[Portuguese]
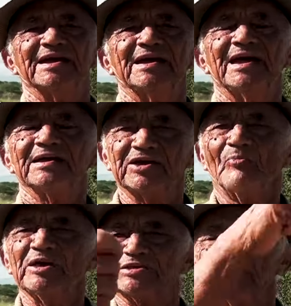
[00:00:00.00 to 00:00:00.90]
De Alexandre. Que eu
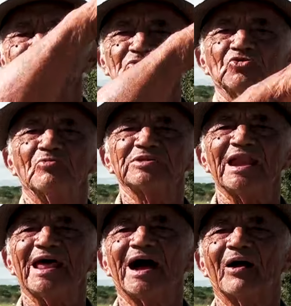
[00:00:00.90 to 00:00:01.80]
me esqueci do nome
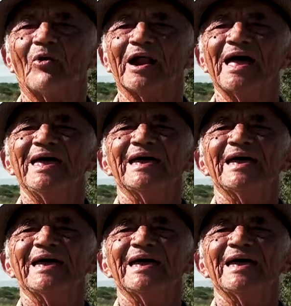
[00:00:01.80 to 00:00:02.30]
dela agora.